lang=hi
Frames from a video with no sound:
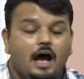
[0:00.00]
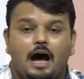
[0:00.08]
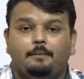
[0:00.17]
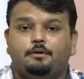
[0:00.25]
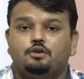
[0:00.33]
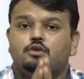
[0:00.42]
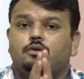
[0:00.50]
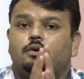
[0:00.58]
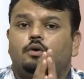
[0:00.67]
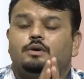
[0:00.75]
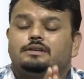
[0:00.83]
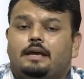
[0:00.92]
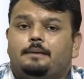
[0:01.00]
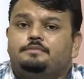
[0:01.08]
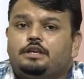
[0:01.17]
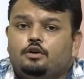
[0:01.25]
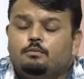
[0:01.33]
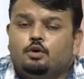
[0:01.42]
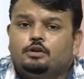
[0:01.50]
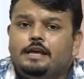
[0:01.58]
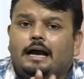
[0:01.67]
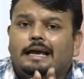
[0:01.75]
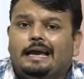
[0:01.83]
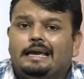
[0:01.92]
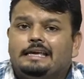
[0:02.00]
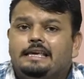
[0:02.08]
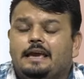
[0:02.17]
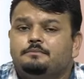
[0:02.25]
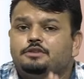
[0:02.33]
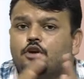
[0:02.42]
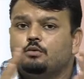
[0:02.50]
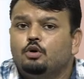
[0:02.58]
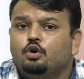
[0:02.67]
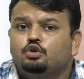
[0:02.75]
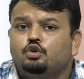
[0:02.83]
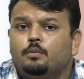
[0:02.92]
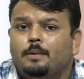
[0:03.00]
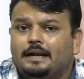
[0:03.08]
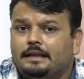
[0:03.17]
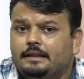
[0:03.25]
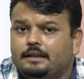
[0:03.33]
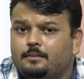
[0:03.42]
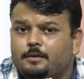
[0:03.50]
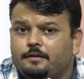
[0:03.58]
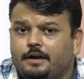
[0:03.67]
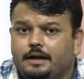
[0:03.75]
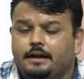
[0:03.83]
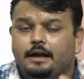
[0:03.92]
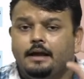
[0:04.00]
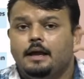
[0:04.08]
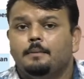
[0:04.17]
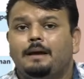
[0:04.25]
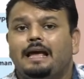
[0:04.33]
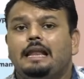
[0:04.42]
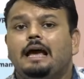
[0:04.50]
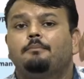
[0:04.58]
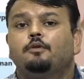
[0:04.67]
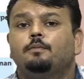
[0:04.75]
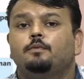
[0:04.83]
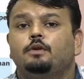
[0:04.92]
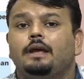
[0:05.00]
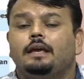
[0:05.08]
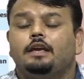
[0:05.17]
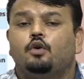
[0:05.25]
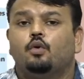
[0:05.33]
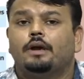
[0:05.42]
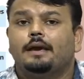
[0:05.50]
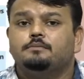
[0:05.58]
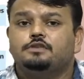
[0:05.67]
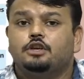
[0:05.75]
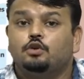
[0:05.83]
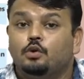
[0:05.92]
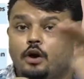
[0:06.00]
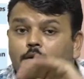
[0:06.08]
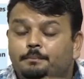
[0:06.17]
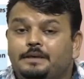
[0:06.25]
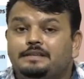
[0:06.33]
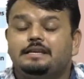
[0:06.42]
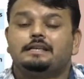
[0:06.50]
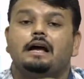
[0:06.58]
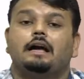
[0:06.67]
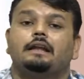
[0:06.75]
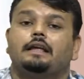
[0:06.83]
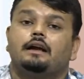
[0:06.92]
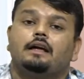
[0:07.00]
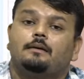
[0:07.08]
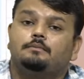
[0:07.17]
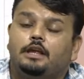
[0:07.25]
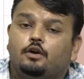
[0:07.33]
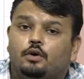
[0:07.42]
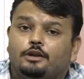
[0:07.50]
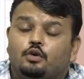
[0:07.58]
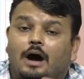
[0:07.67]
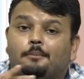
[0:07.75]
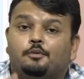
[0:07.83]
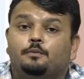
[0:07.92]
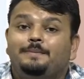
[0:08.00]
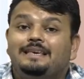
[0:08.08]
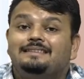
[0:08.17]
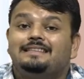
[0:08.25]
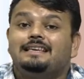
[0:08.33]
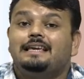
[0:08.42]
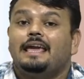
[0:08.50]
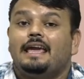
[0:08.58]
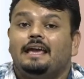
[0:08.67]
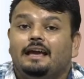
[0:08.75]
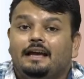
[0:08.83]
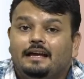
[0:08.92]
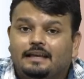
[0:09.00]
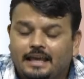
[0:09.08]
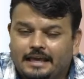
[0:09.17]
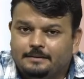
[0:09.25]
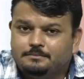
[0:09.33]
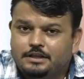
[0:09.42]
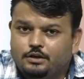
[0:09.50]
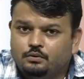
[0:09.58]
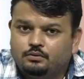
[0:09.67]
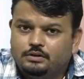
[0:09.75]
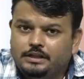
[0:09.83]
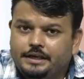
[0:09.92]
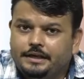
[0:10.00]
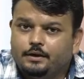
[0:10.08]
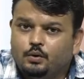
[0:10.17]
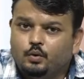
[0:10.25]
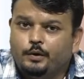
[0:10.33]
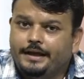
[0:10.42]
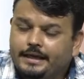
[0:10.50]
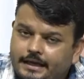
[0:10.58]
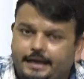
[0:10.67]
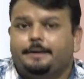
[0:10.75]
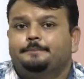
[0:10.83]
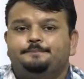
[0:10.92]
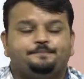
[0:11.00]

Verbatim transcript: आपको जो एमसीक्यू बुक दिया गया है ये एमसीक्यू बुक दो पार्ट के अंदर में डिवाइडेड है पहले आपको पूरे इको के एमसीक्यू है और पीछे जाकर के अगर आप देखोगे तो आपको बी सी के एमसीक्यू दिए हुए हैं